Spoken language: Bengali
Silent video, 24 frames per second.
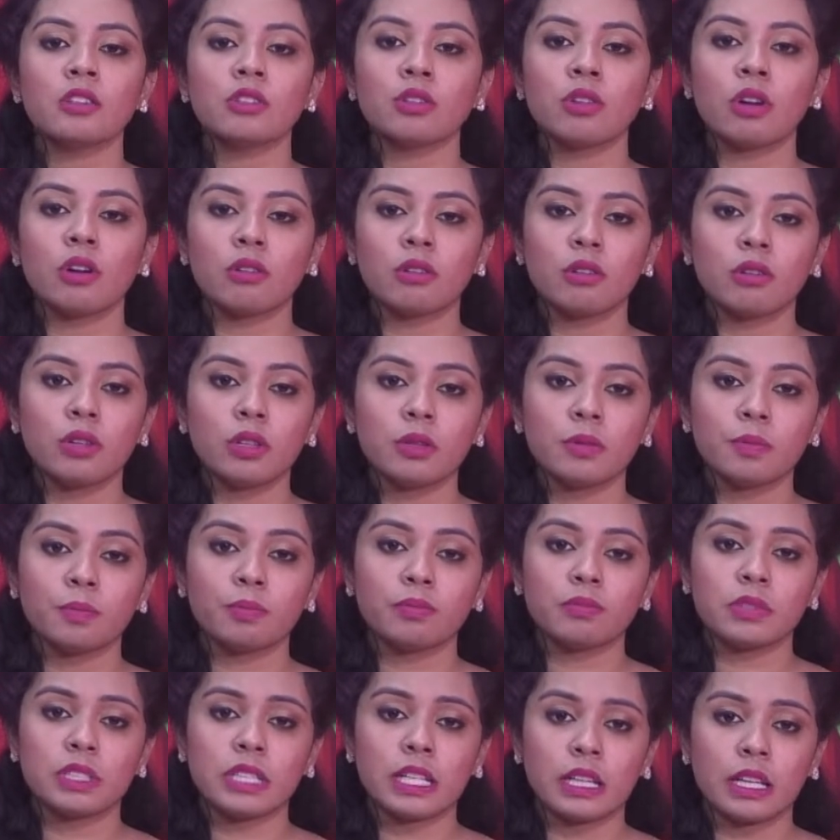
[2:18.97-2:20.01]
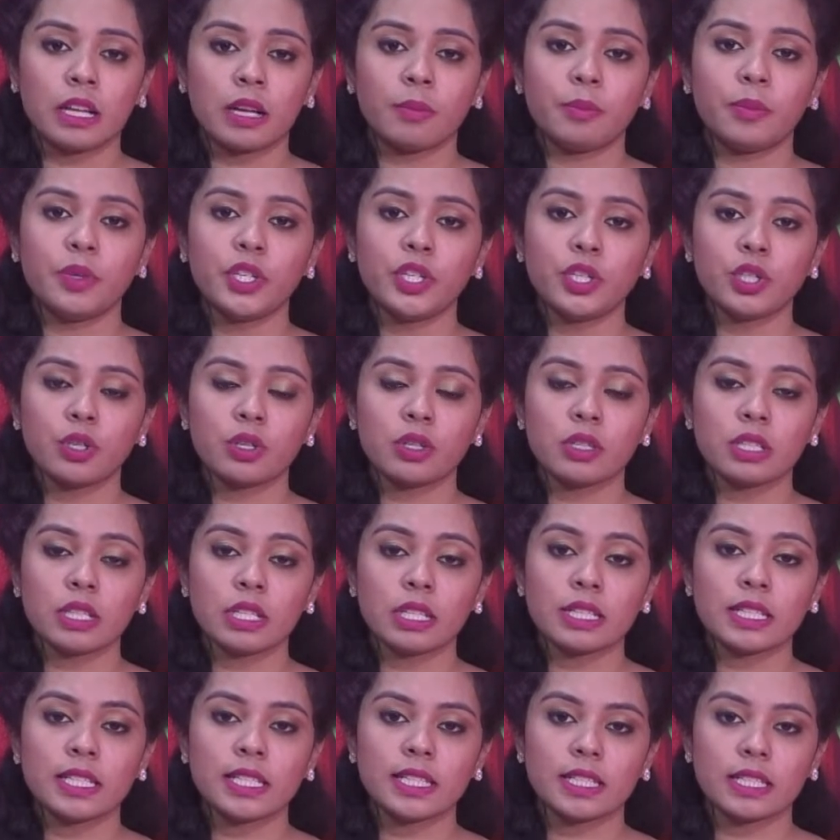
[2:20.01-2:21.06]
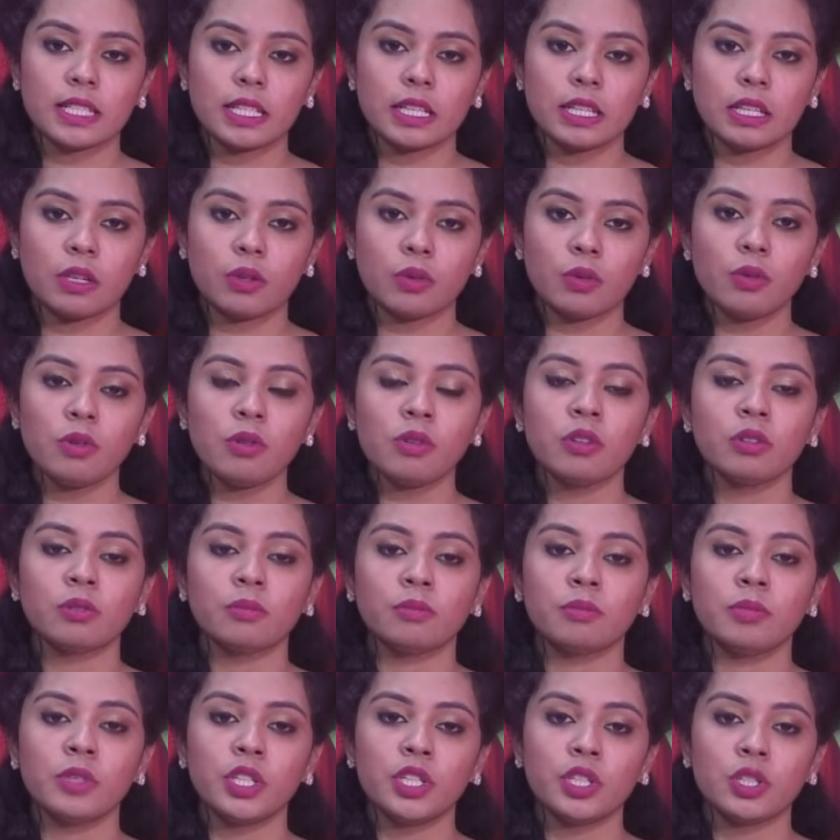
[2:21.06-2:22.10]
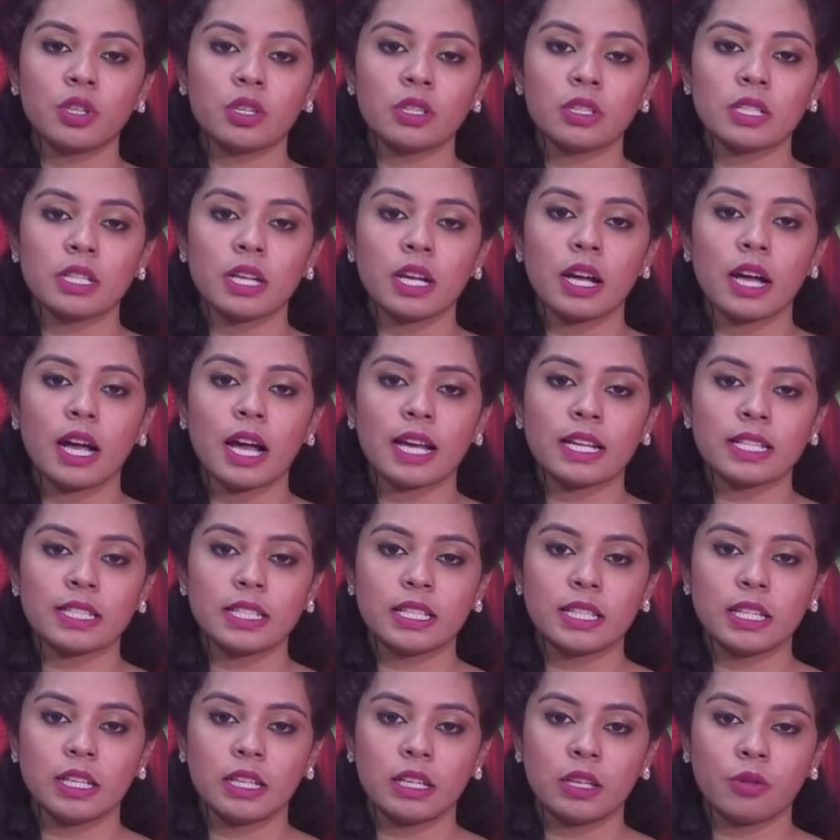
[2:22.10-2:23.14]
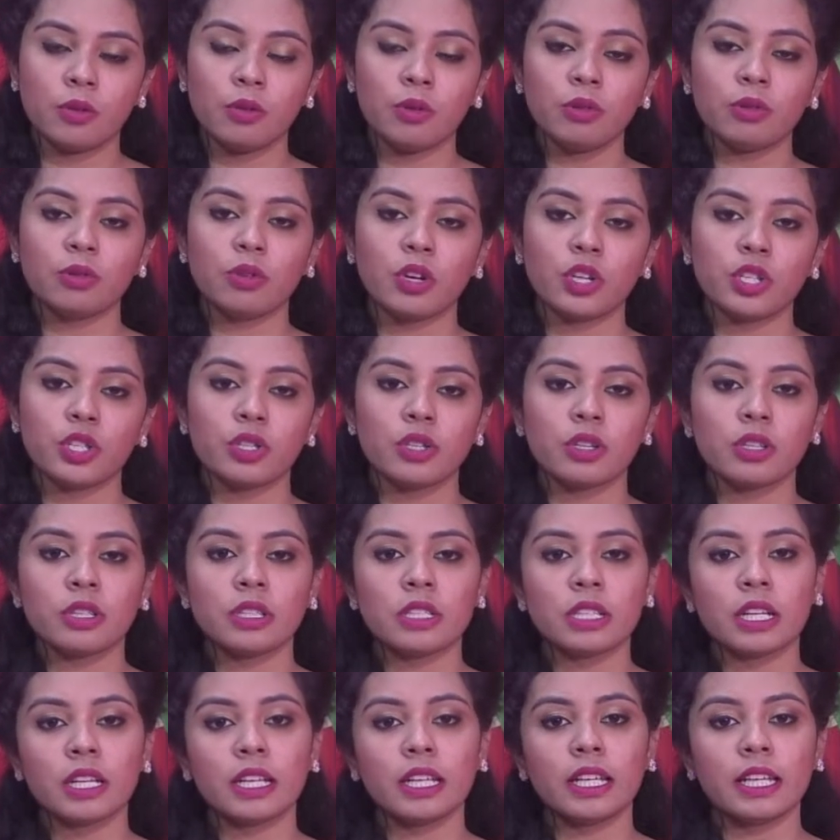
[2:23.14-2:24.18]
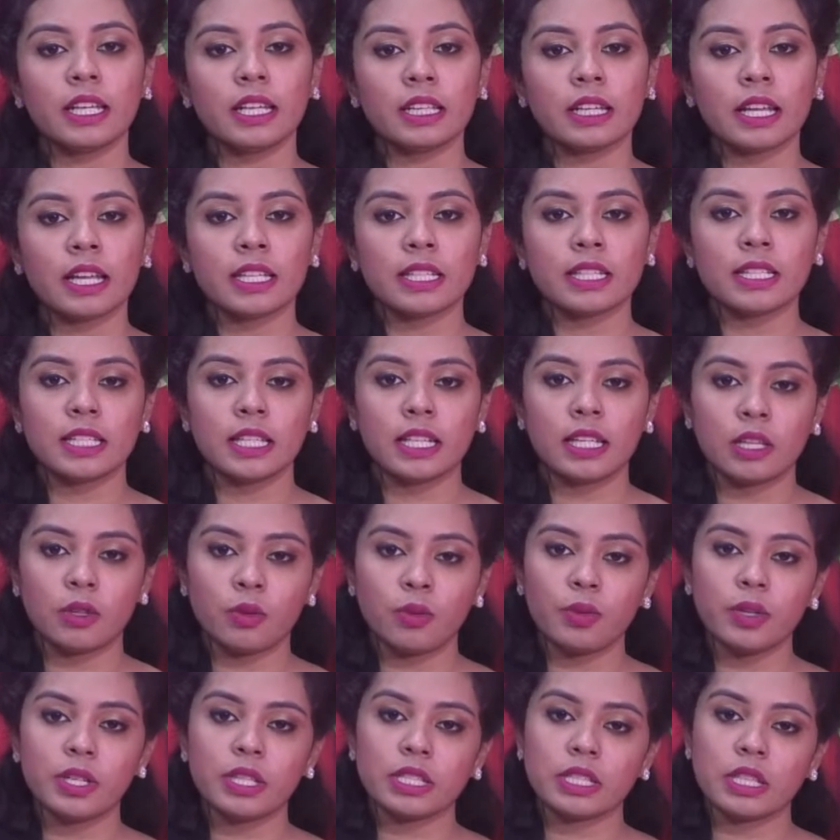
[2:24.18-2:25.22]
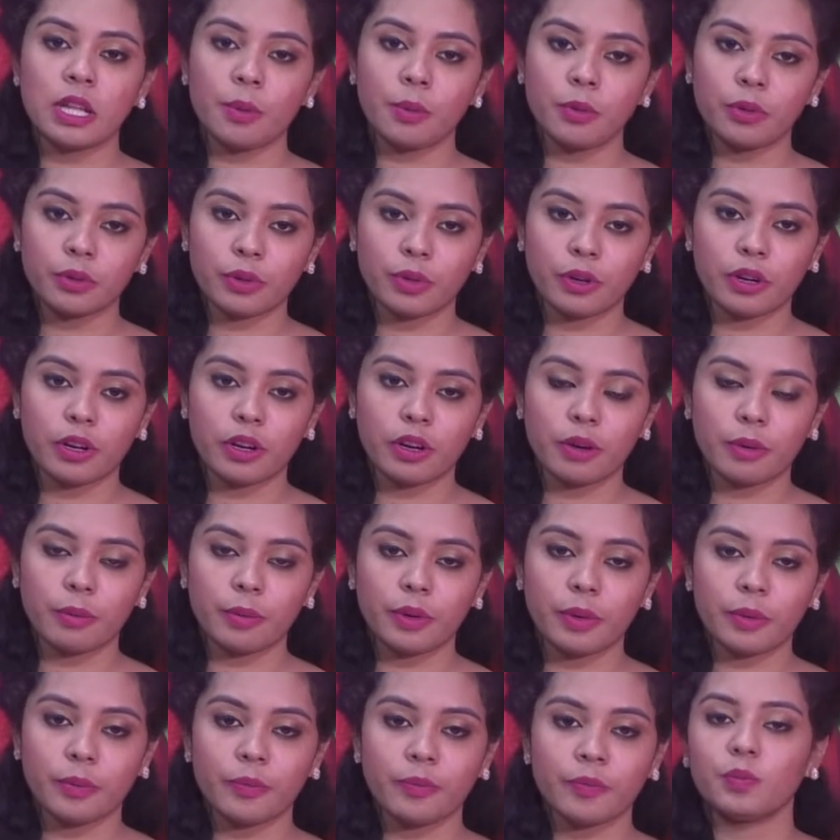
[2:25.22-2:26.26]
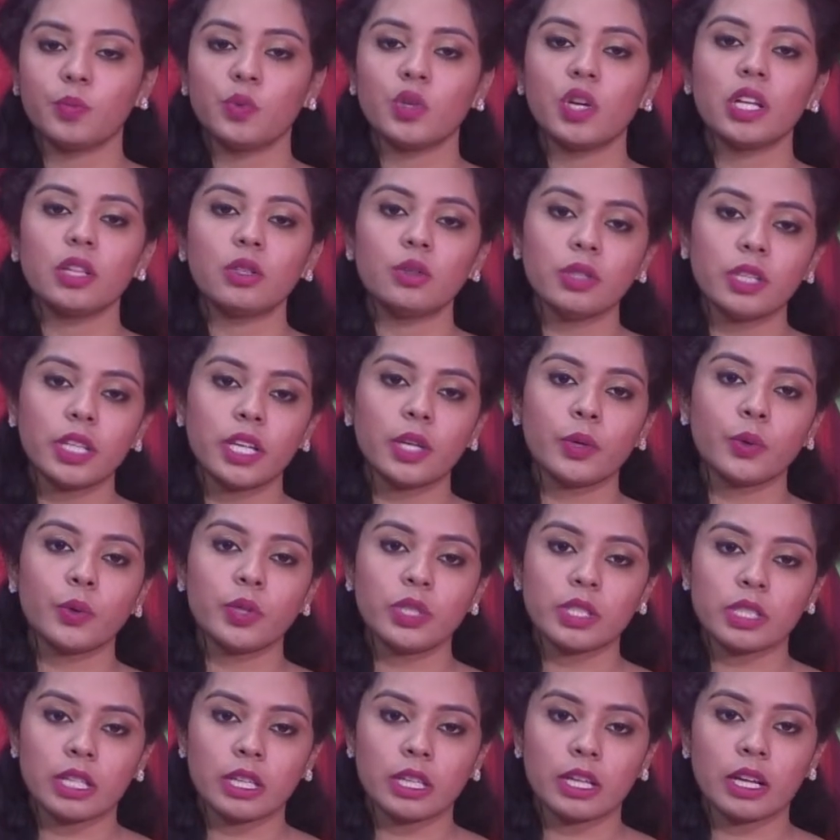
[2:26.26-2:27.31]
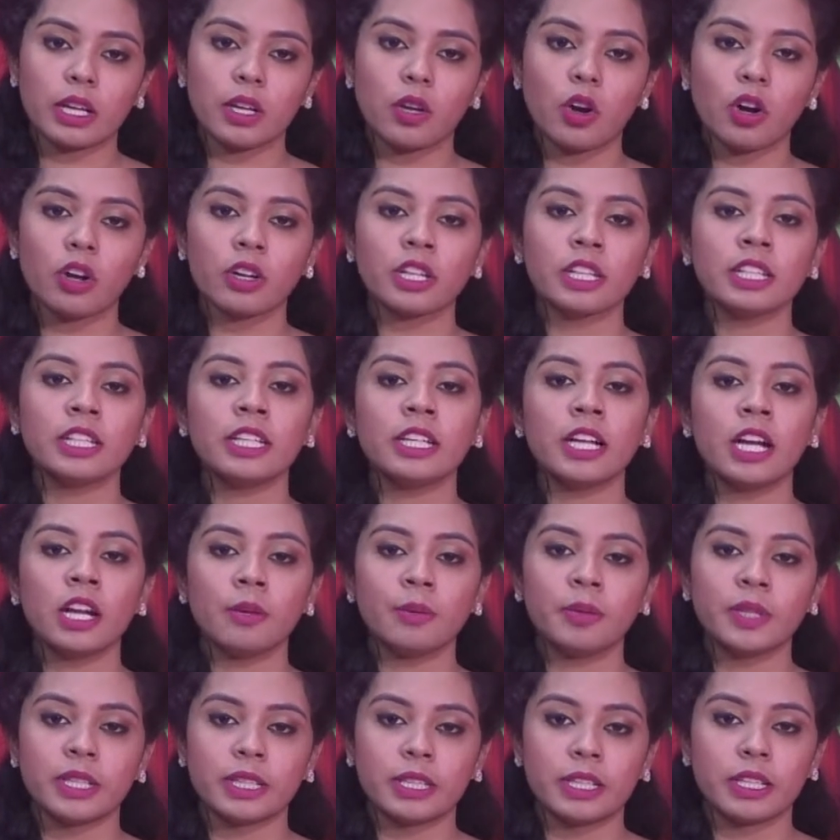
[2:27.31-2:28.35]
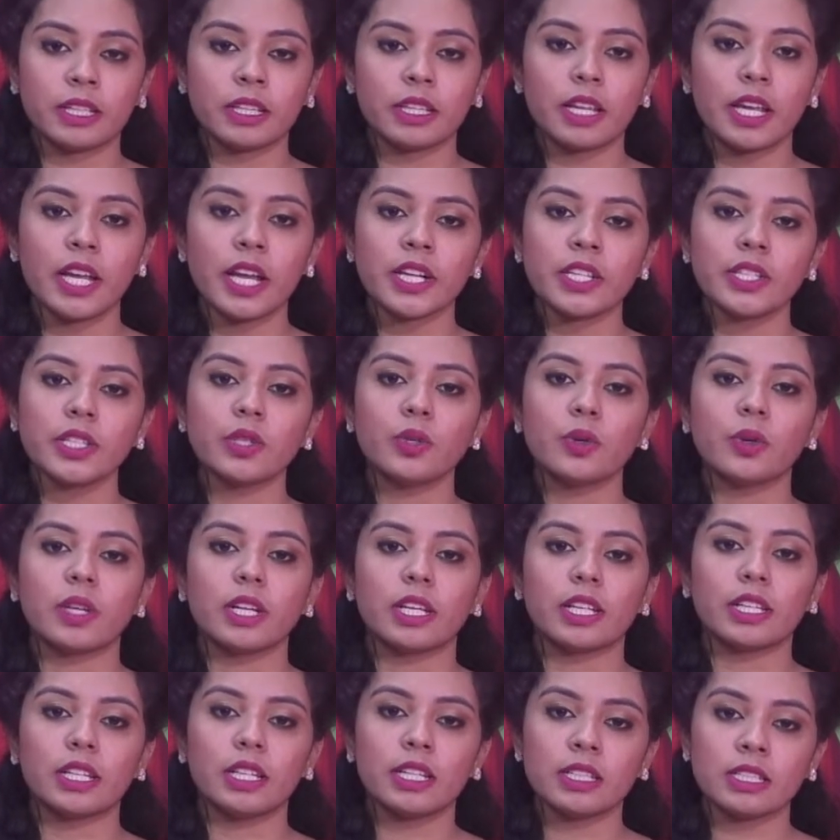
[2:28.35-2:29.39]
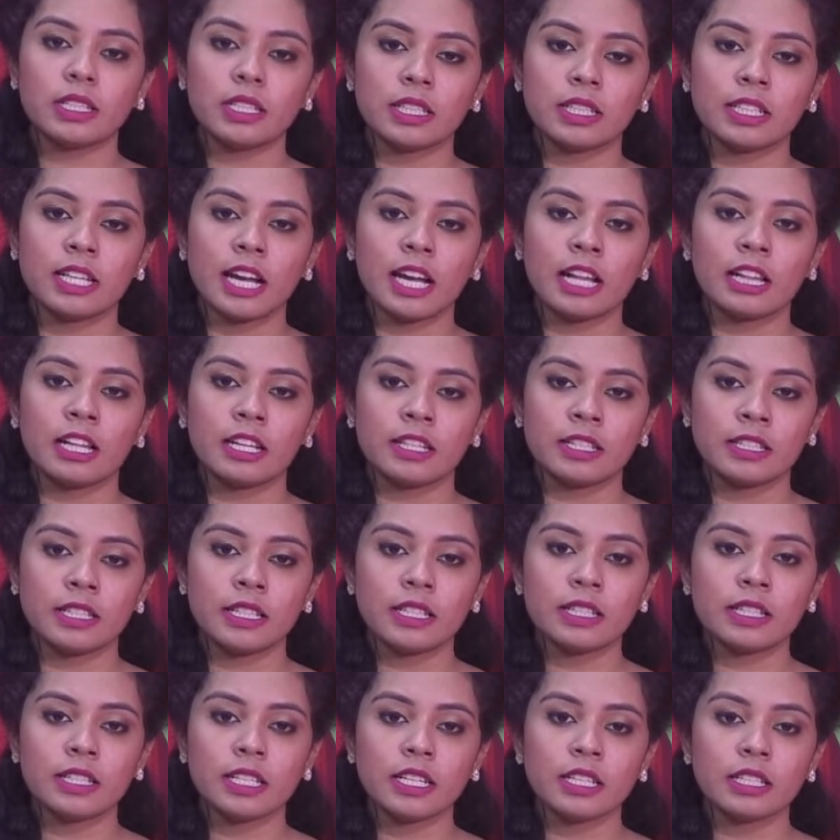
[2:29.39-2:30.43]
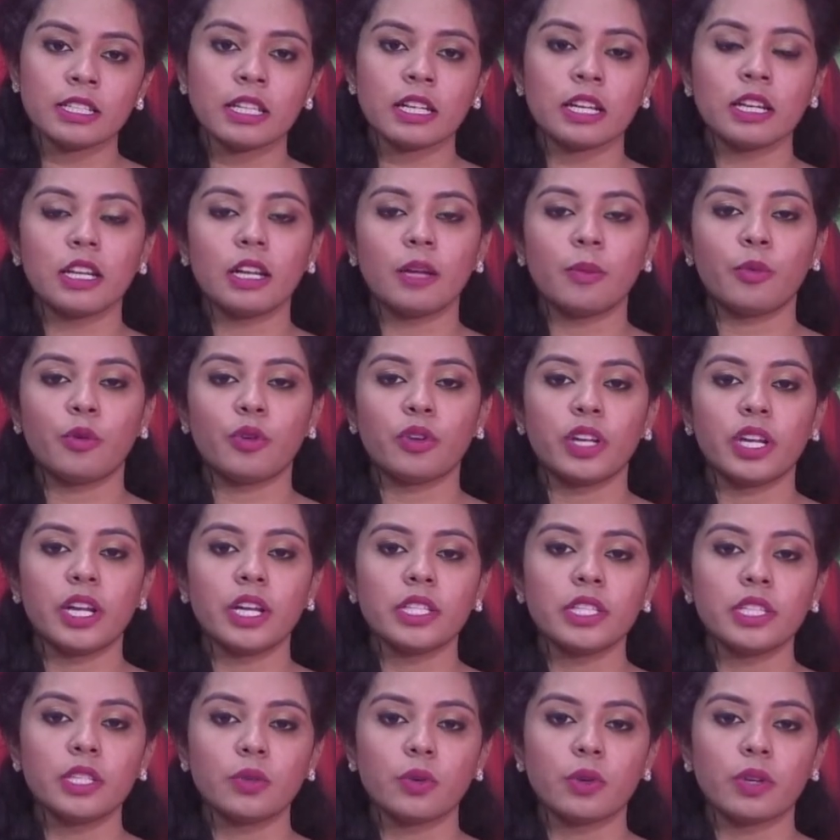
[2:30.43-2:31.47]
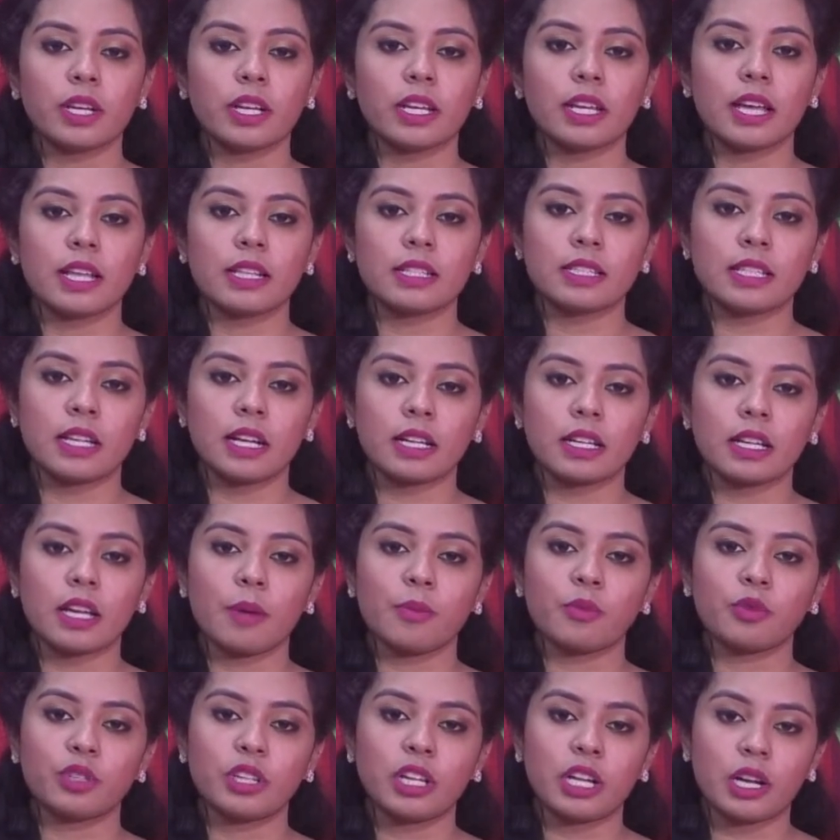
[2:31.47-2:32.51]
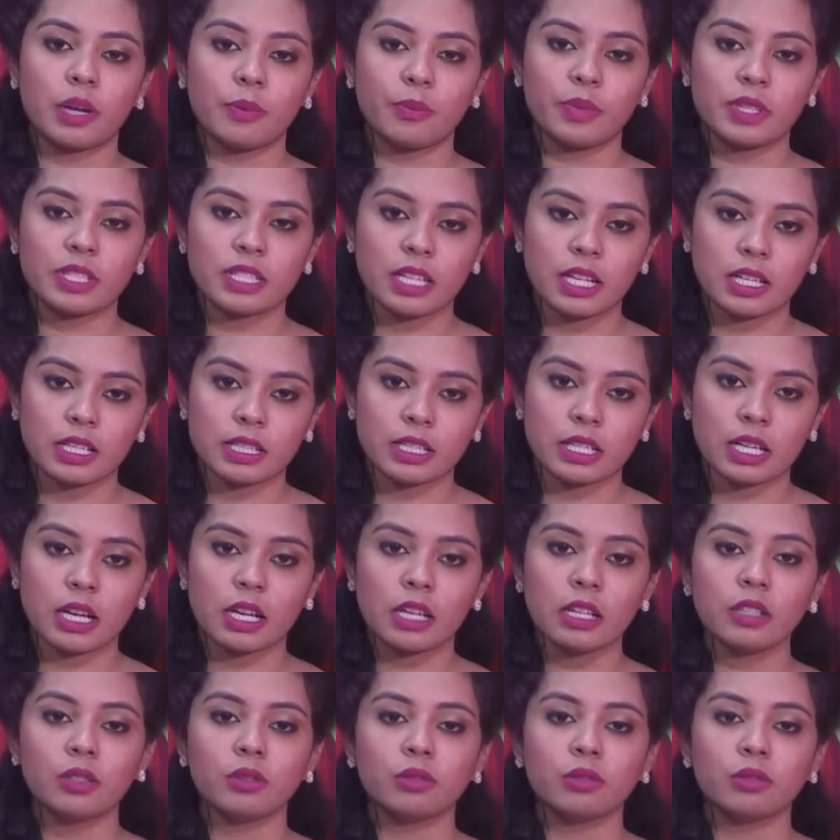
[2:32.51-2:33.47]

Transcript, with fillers: সকল জেলায় বিশ শয্যা সিসিইউ বিশ শয্যা আইসিইউ দশ শয্যা এনআইসিইউ স্থাপন করা হবে পুরাতন একুশ জেলায় অগ্রাধিকার ভিত্তিক একটি করে কিডনি ডায়ালাইসিস সেন্টার এবং একটি করে ক্যান্সার ক্যামোথেরাপি সেন্টার